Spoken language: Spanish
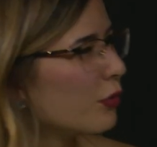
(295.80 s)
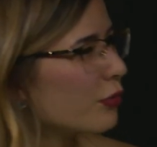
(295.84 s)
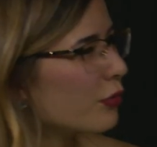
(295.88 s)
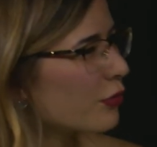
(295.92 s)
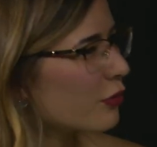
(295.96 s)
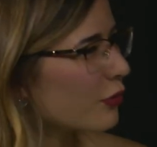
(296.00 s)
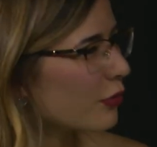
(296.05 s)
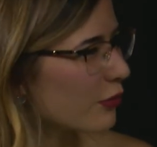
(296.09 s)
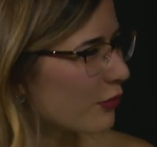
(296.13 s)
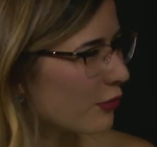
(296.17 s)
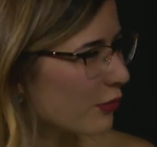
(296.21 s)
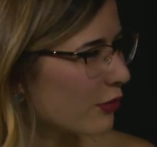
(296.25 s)

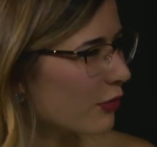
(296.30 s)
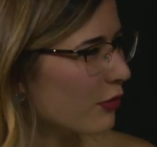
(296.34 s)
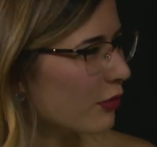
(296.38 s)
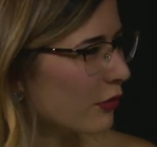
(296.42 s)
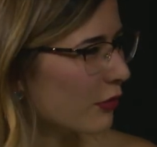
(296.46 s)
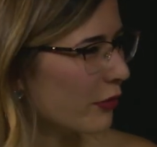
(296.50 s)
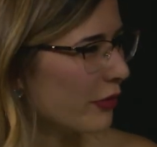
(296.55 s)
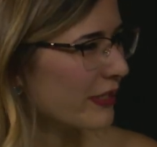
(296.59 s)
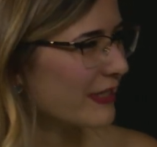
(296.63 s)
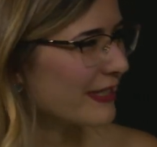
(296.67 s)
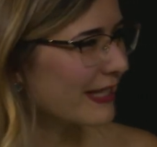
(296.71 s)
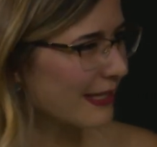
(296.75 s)
cursos
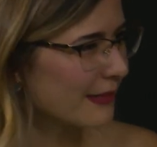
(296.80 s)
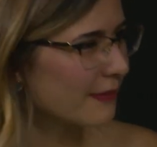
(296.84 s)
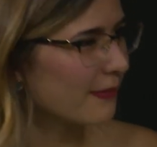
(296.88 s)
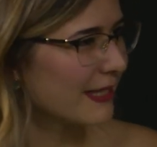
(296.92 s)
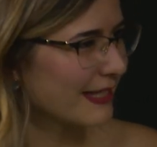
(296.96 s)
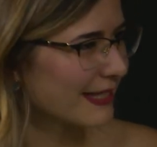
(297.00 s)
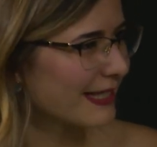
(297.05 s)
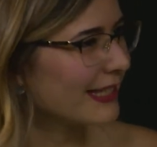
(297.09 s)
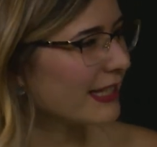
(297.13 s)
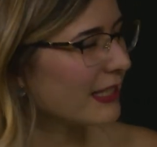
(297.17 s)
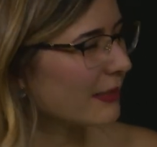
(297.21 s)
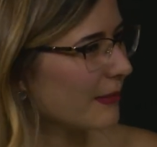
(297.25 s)
o, estás
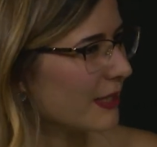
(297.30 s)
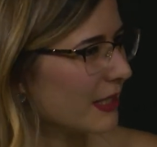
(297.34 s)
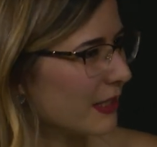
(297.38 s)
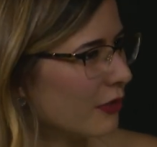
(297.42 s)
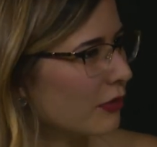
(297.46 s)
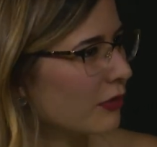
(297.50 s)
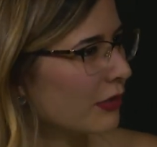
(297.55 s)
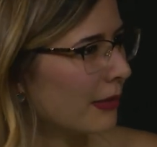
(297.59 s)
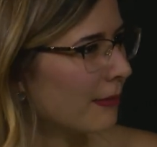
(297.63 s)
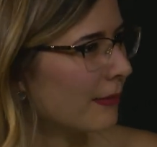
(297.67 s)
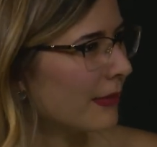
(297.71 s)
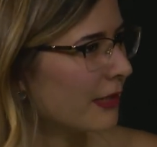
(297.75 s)
bastante
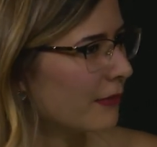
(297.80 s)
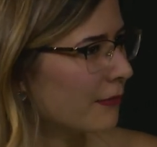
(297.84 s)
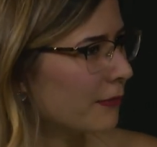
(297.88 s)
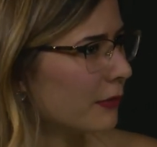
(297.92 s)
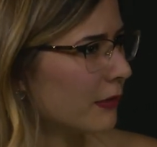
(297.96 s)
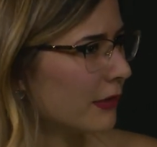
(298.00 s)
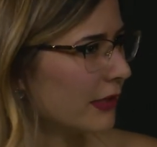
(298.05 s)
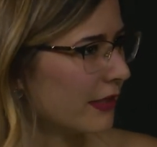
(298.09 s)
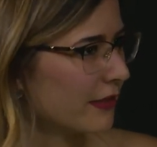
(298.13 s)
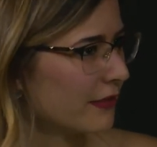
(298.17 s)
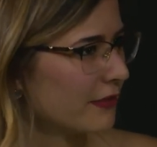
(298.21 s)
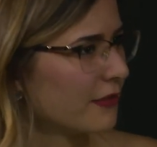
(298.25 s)
metido en el
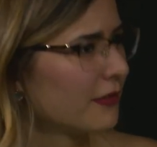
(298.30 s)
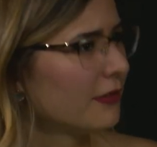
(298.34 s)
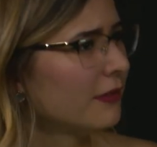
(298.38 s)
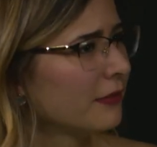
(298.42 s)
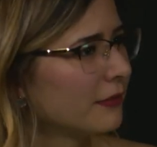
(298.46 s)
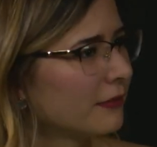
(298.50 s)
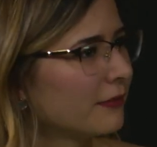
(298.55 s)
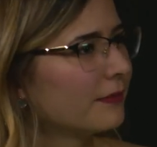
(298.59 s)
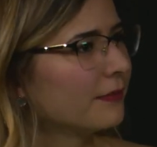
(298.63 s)
mindfulness, ¿no?